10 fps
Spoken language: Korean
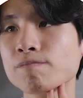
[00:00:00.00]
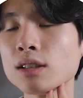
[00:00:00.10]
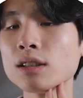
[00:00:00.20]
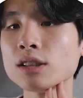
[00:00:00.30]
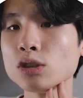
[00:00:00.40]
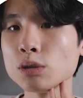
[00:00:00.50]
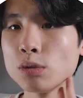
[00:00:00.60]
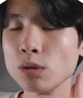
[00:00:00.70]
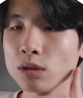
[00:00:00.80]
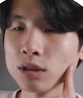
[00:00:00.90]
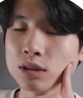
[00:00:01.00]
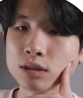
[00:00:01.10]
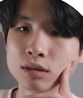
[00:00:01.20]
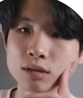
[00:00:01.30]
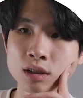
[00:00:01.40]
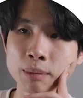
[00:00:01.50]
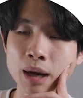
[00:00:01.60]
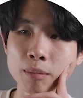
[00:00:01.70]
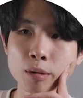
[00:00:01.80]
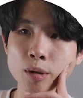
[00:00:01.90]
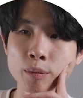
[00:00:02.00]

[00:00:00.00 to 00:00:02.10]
특히 신규 블로그들은 이게 방법이